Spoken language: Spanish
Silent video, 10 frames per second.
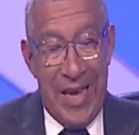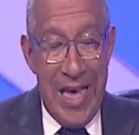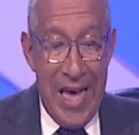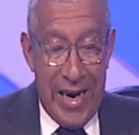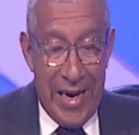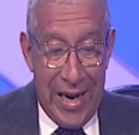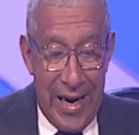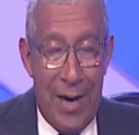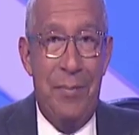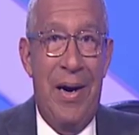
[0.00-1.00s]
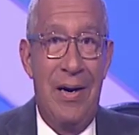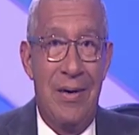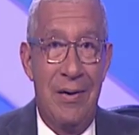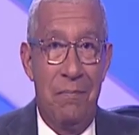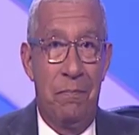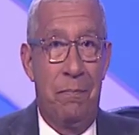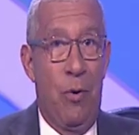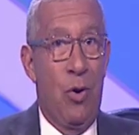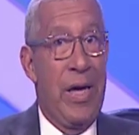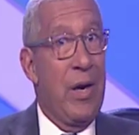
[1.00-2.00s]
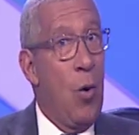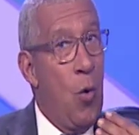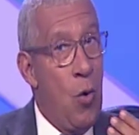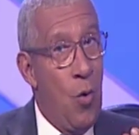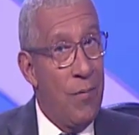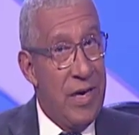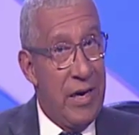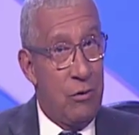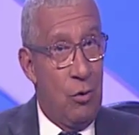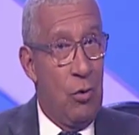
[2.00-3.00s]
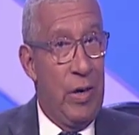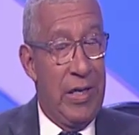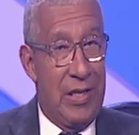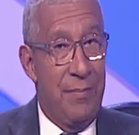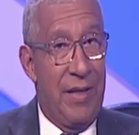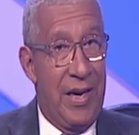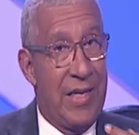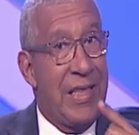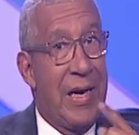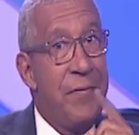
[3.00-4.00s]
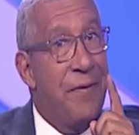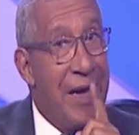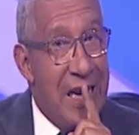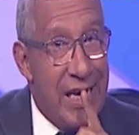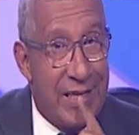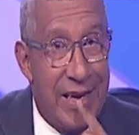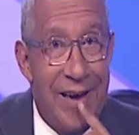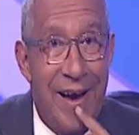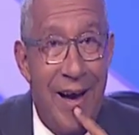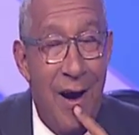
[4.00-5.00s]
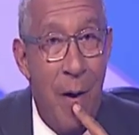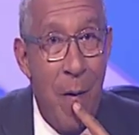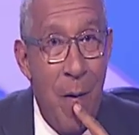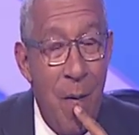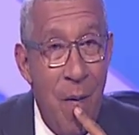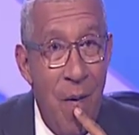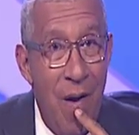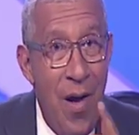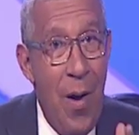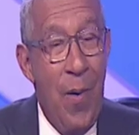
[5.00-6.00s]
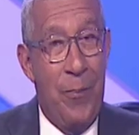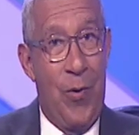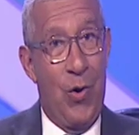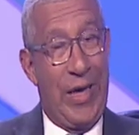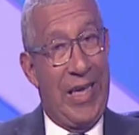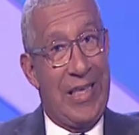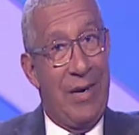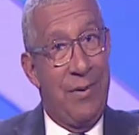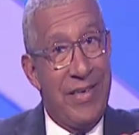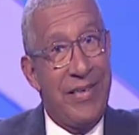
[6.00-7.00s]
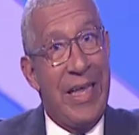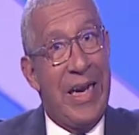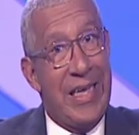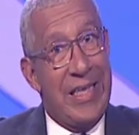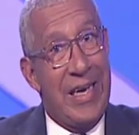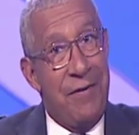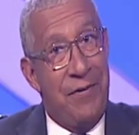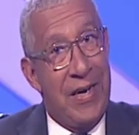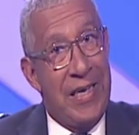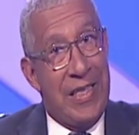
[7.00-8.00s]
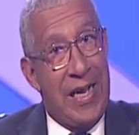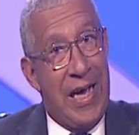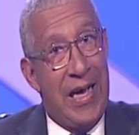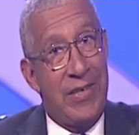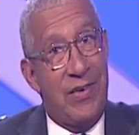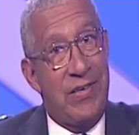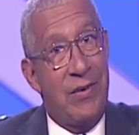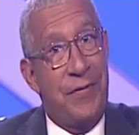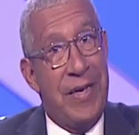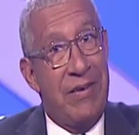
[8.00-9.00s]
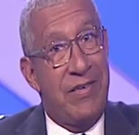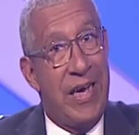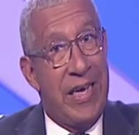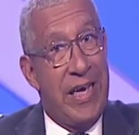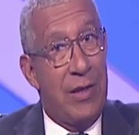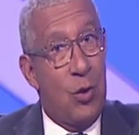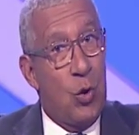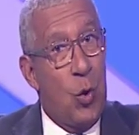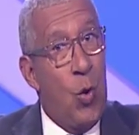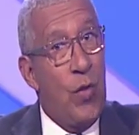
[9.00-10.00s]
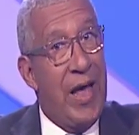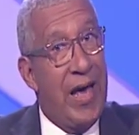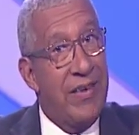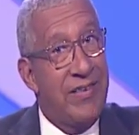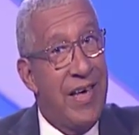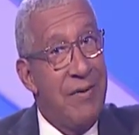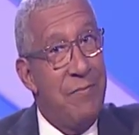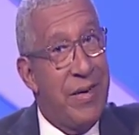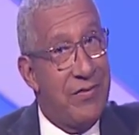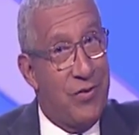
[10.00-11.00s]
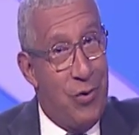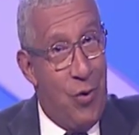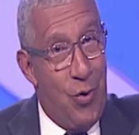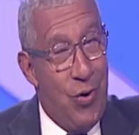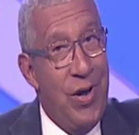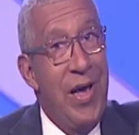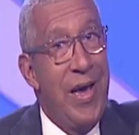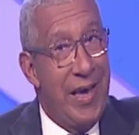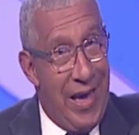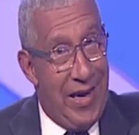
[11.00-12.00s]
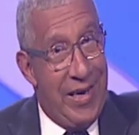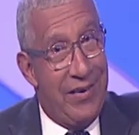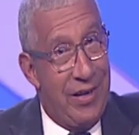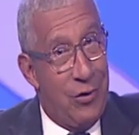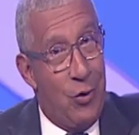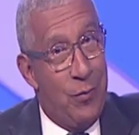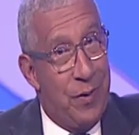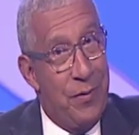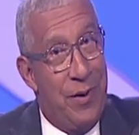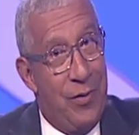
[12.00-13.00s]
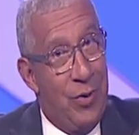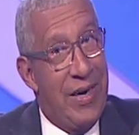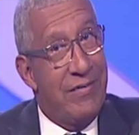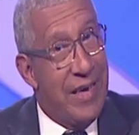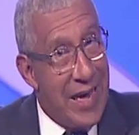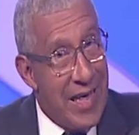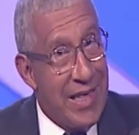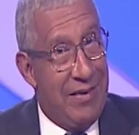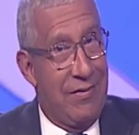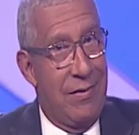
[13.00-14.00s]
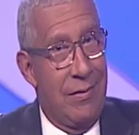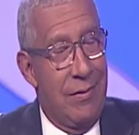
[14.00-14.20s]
Y reclaman poner ojo abierto con el tema de la tarifa eléctrica, porque a través de la tarifa eléctrica es que se financiaría toda esa inversión que haría el sector privado en las EDES.